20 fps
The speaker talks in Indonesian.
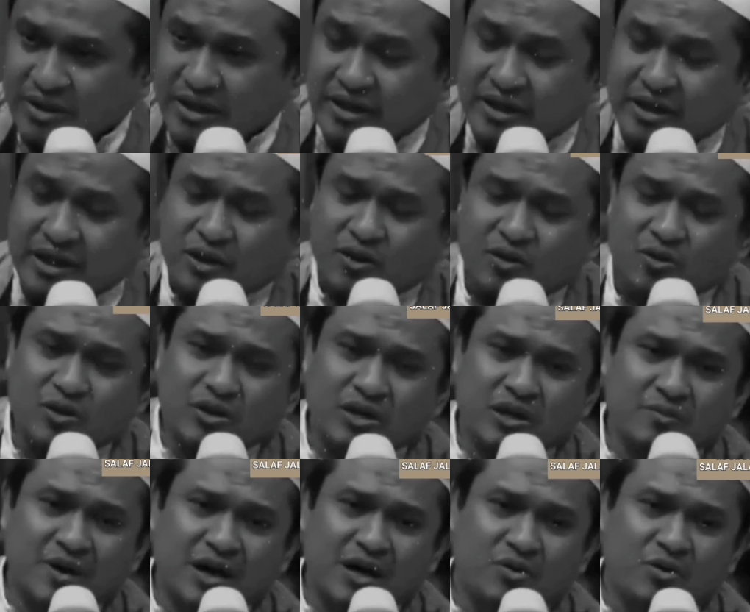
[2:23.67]
Watakhirul
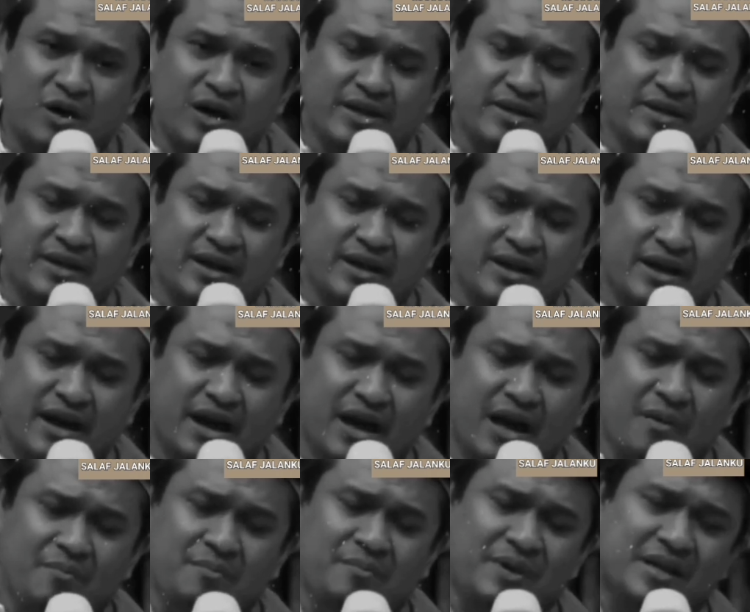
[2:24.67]
jibalu hadda
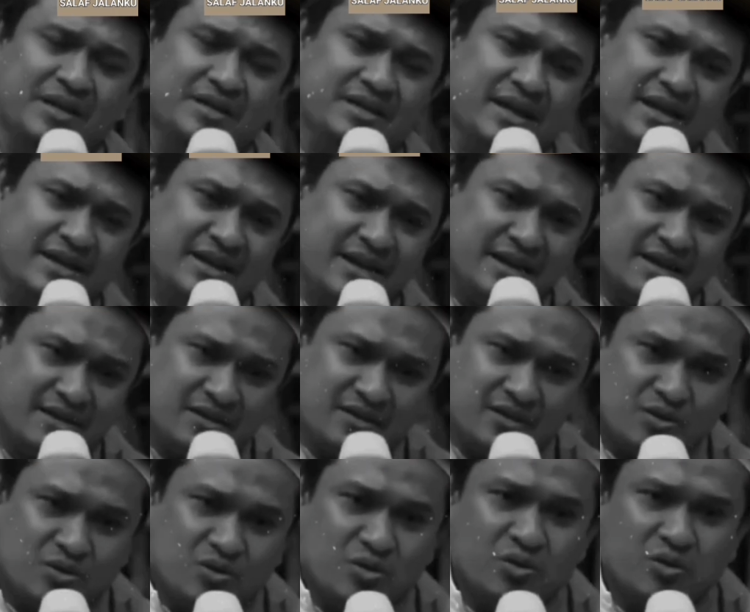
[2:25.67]
dan hampir saja
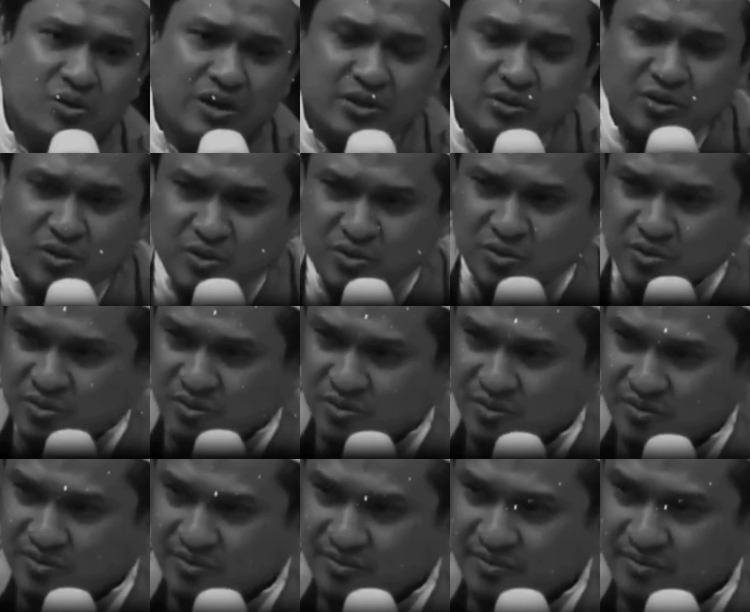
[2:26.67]
gunung itu
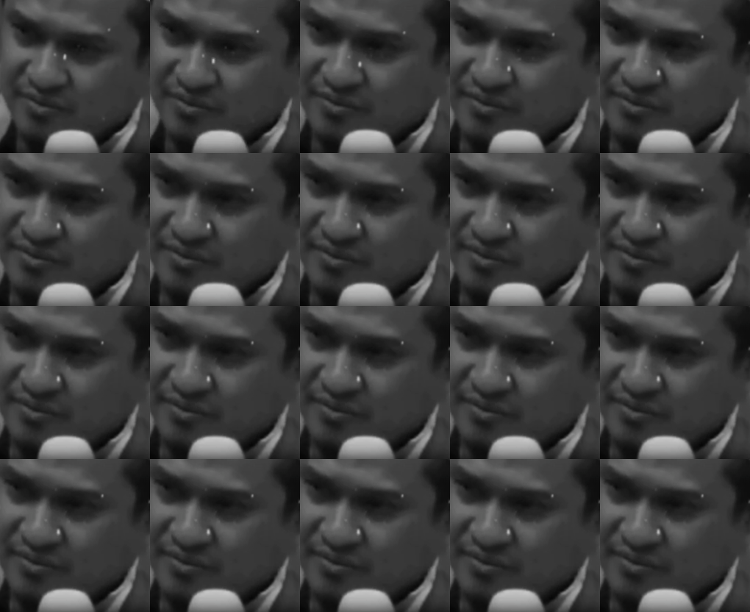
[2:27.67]
runtuh